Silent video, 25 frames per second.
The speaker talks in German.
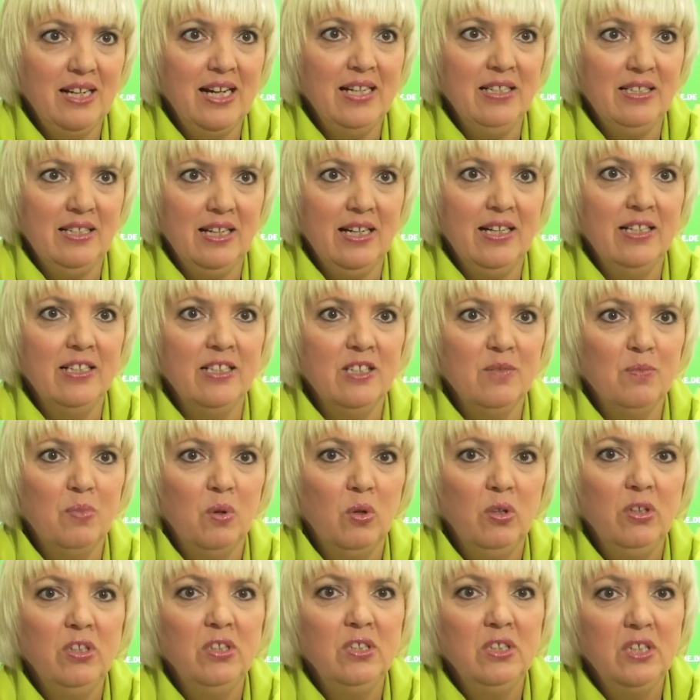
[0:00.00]
das als
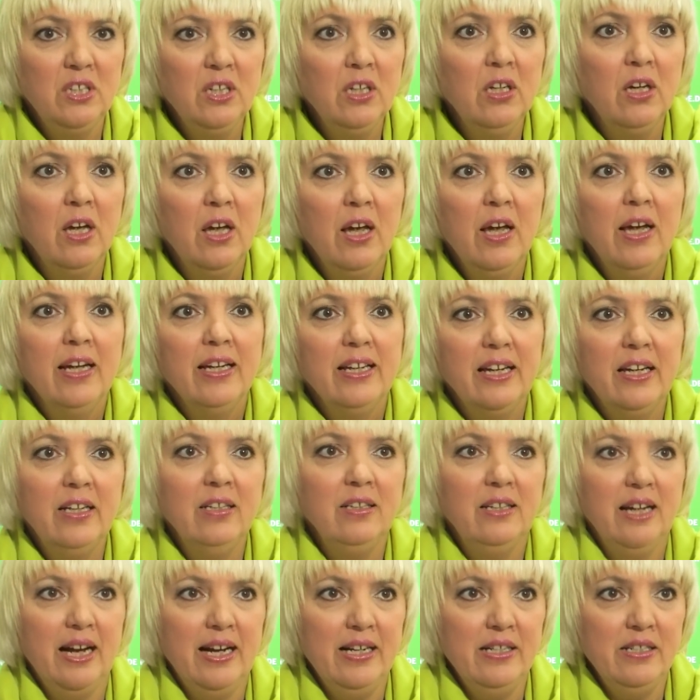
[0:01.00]
Politik
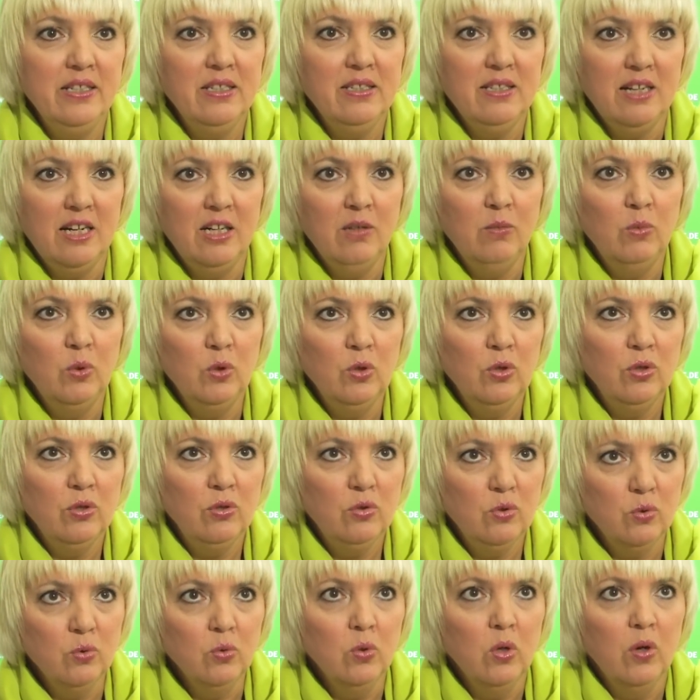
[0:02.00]
gegen die Altersarmut
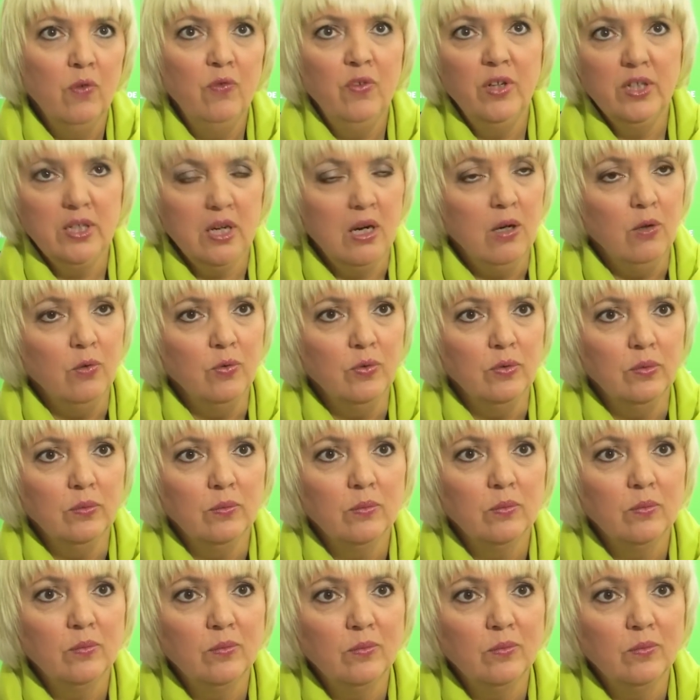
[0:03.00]
zu verkaufen verkaufen.